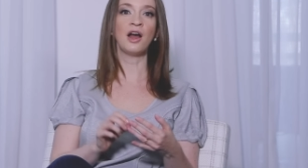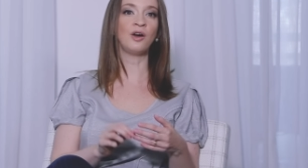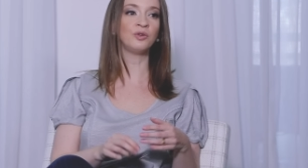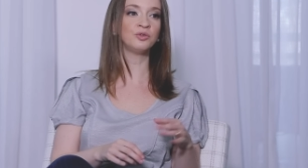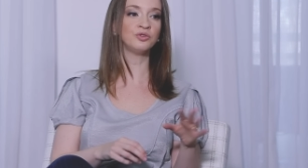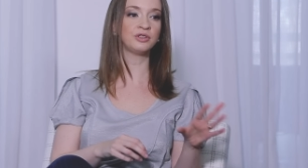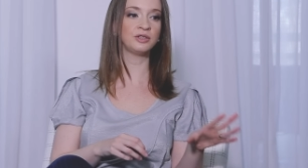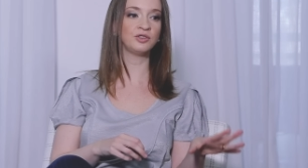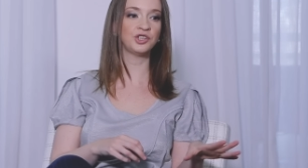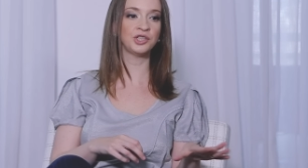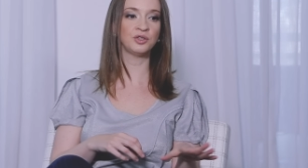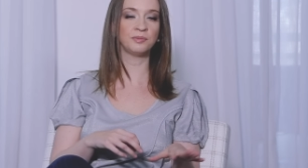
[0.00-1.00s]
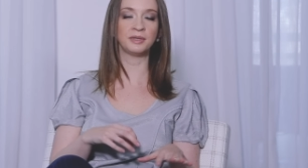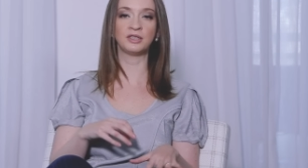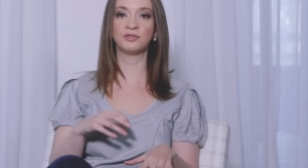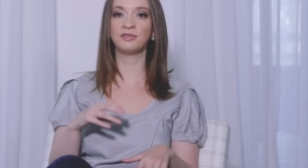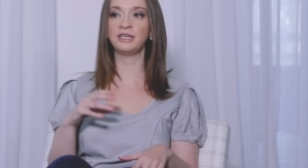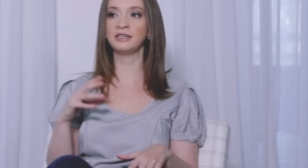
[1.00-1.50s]
Alguns têm um estilo
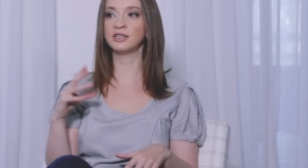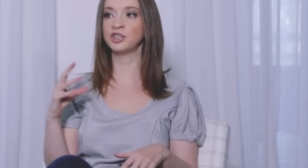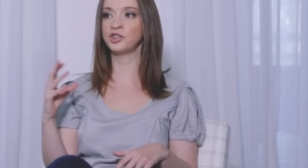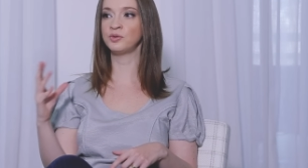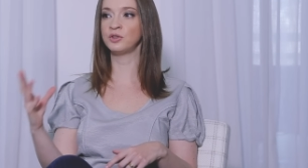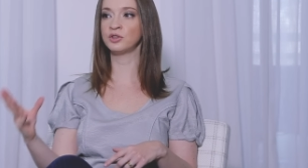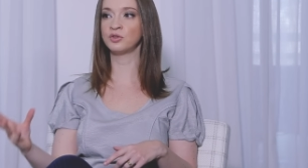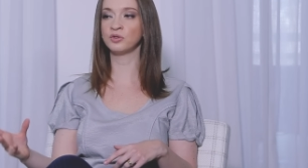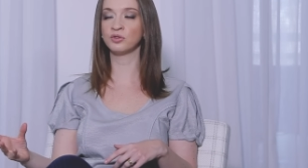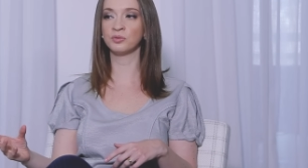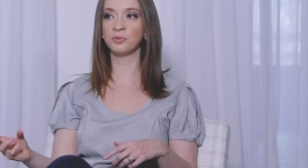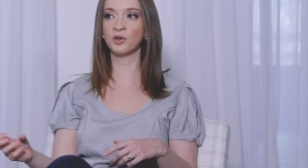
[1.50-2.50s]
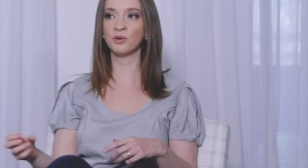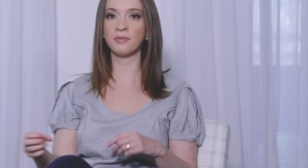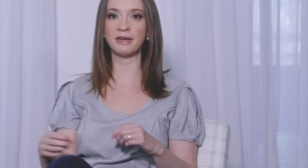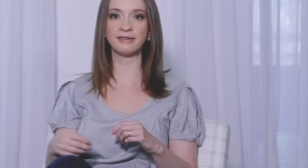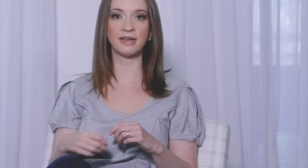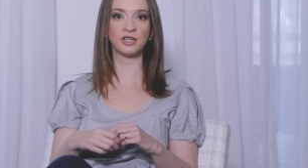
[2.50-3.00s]
mais vintage, outros um pouco
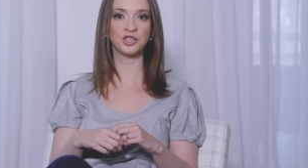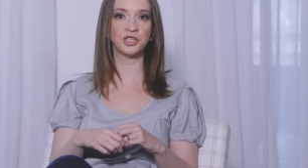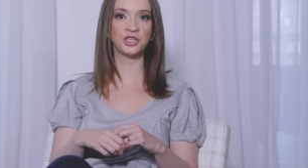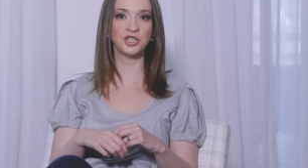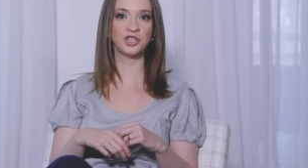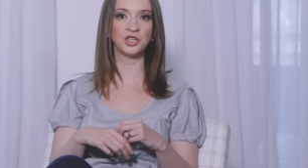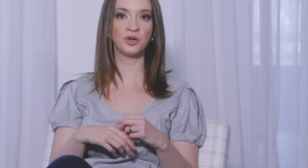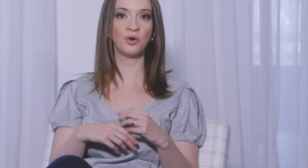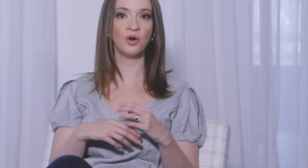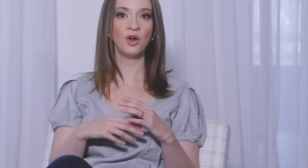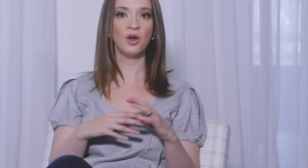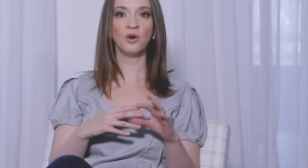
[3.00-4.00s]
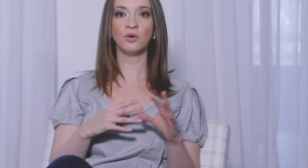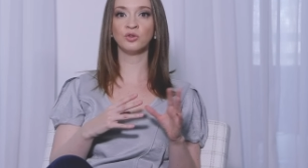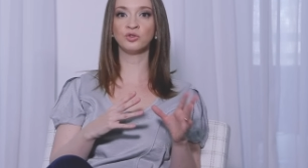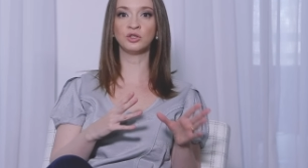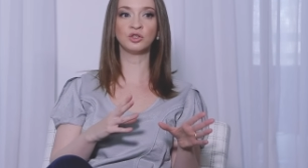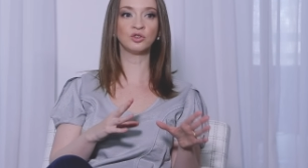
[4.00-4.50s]
mais artístico,
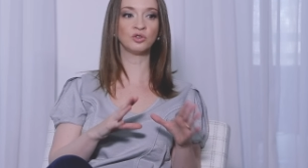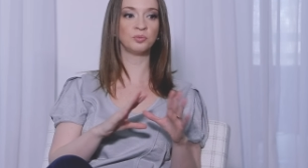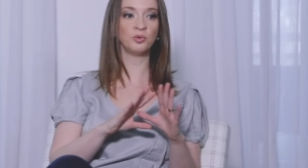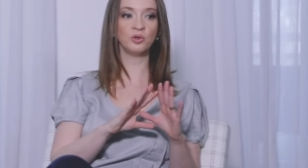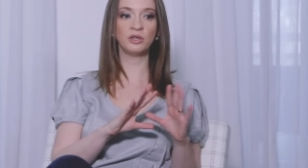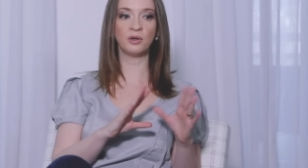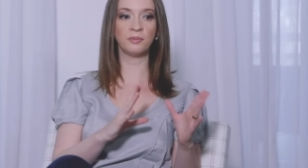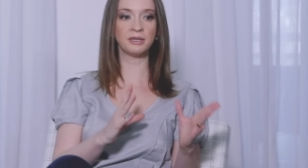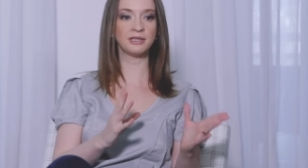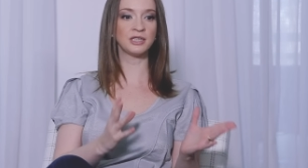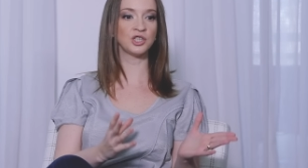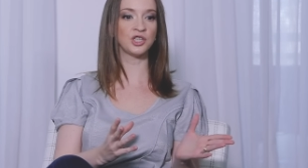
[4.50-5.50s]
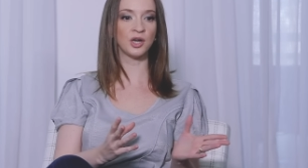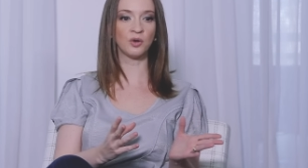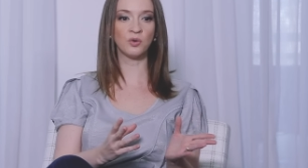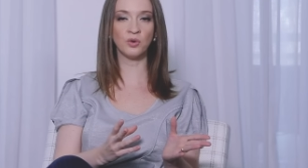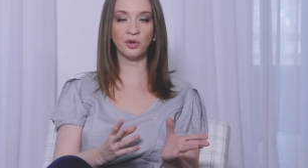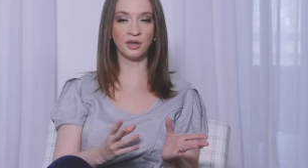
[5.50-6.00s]
os outros mudam bastante a
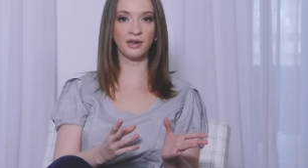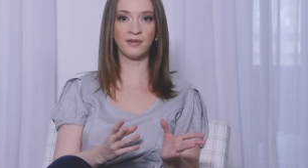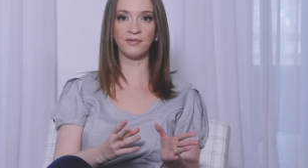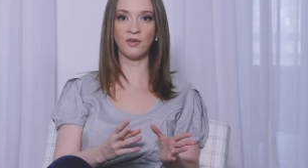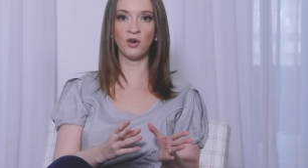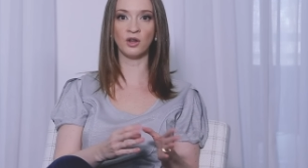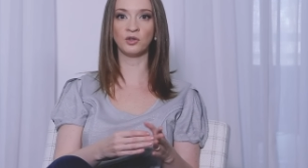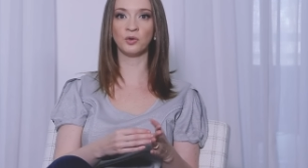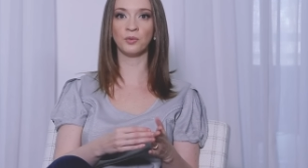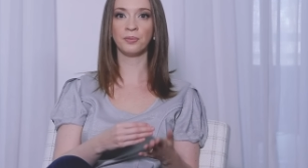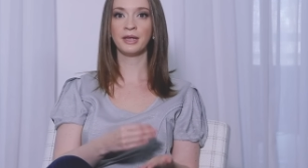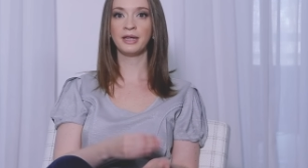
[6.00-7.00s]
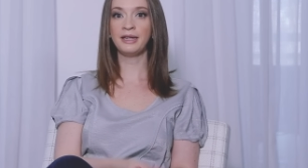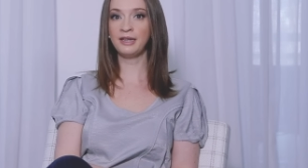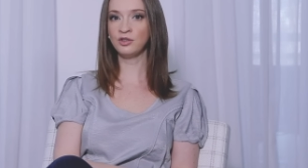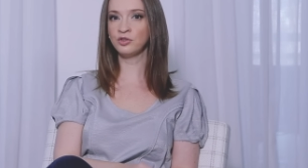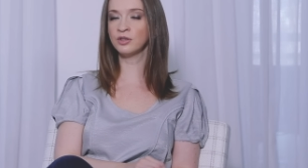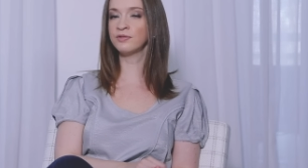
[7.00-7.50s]
cor da foto.
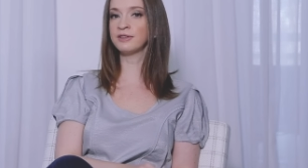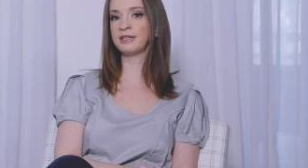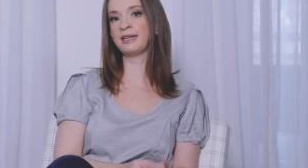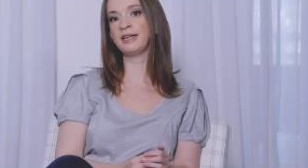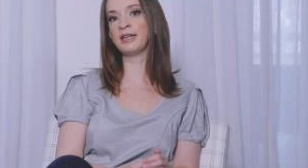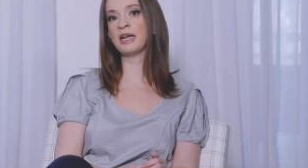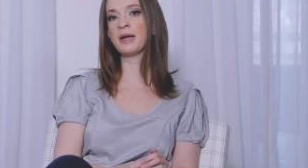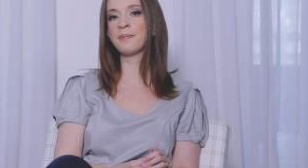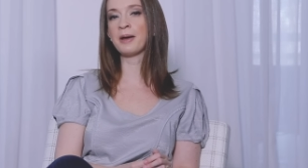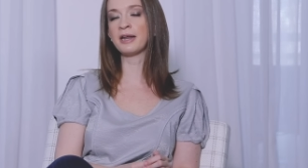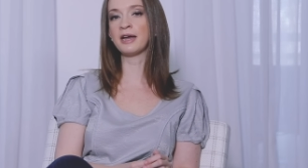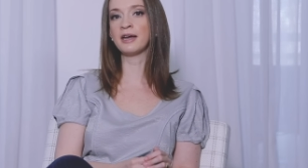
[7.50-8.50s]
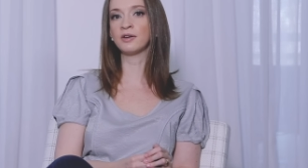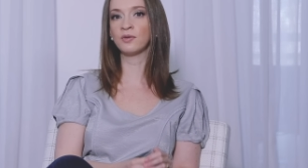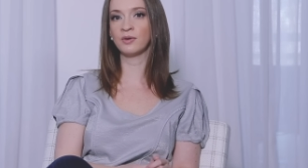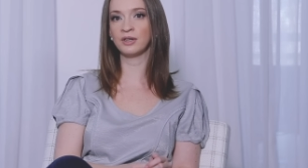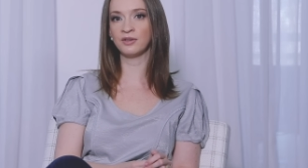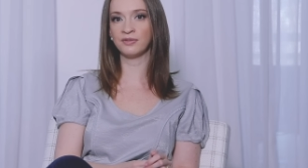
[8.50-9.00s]
Isso que você tem que reparar
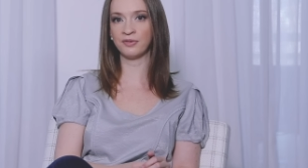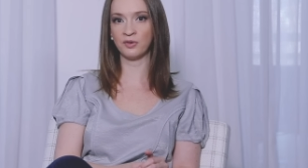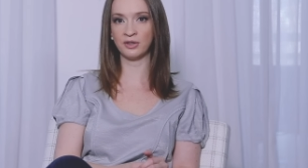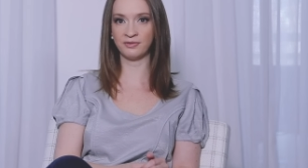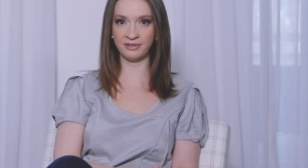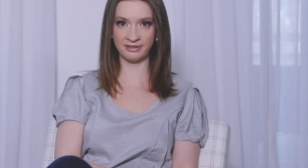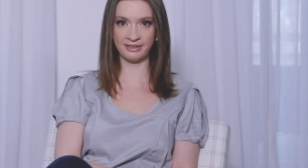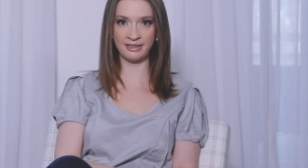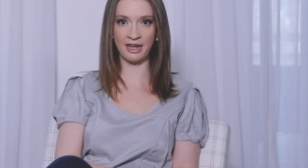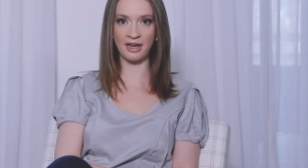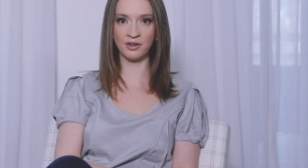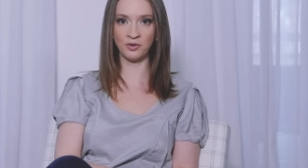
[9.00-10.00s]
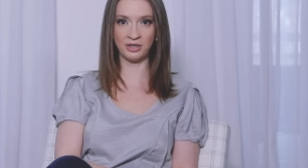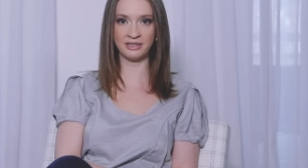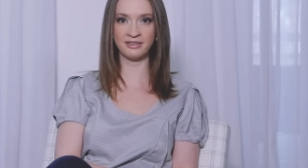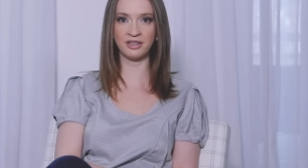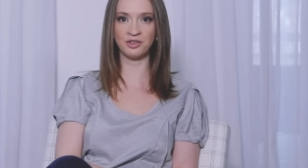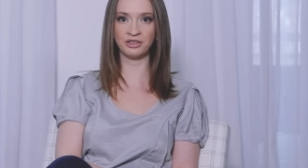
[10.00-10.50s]
quando for visitar,
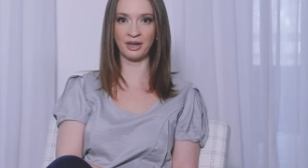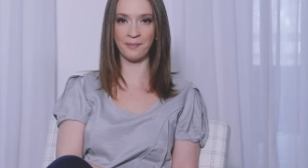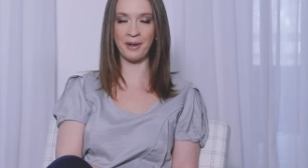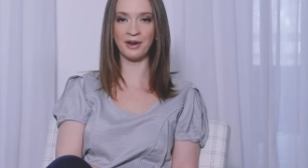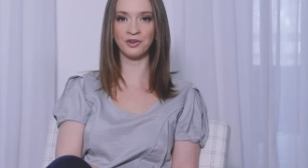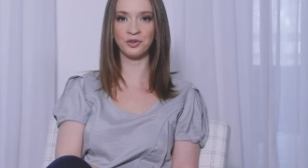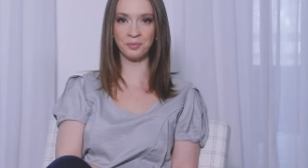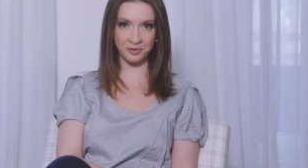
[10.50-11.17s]
conhecer o trabalho do